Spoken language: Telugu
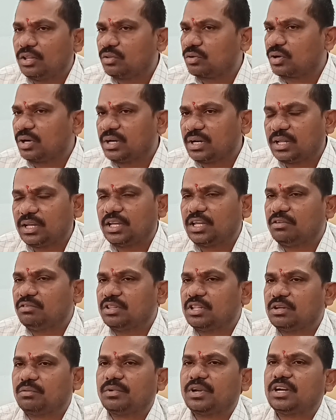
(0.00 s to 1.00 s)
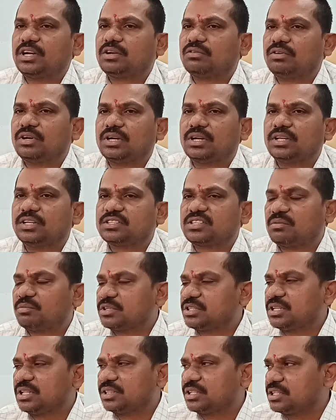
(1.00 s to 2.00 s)
ఎందుకంటే ఈ విధమైనటువంటి
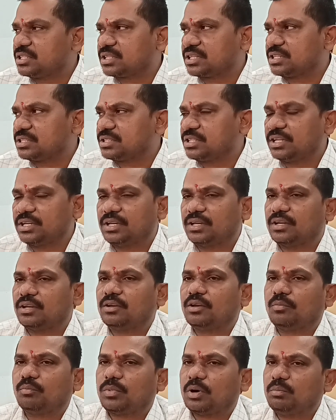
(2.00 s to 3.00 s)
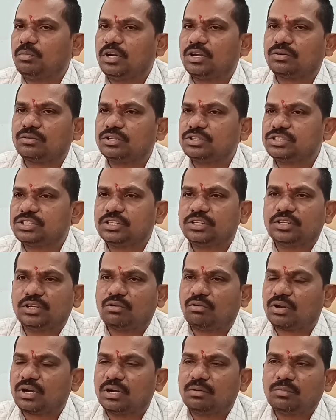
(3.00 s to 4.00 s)
సమస్యలు తీసుకొస్తే పబ్లిక్ నుంచి
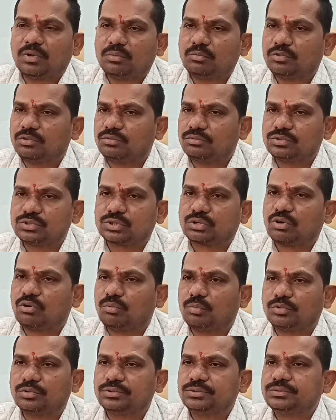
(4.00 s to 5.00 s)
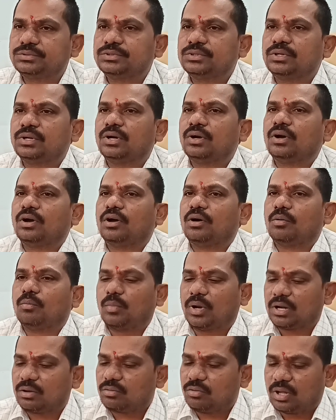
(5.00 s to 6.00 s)
ఎవరిని మేము ఉంచుకోము
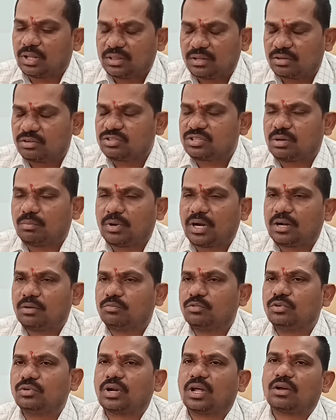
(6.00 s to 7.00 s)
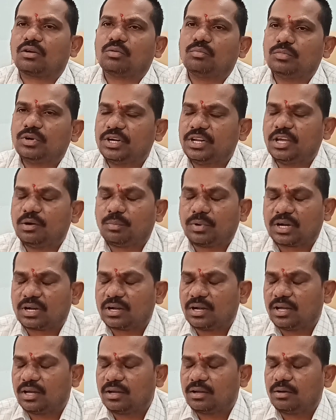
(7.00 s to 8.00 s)
మనకు అందరూ సమానము నాకు మీడియా
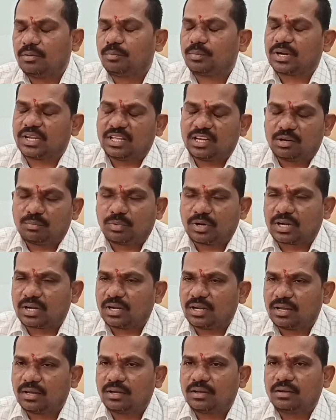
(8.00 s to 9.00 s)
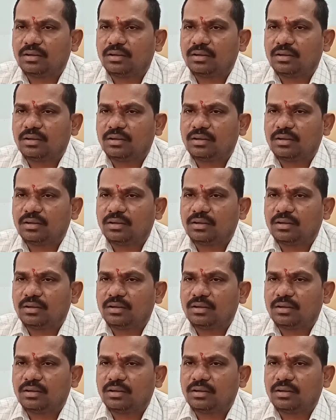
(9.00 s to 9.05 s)
పట్ల ప్రజల పట్ల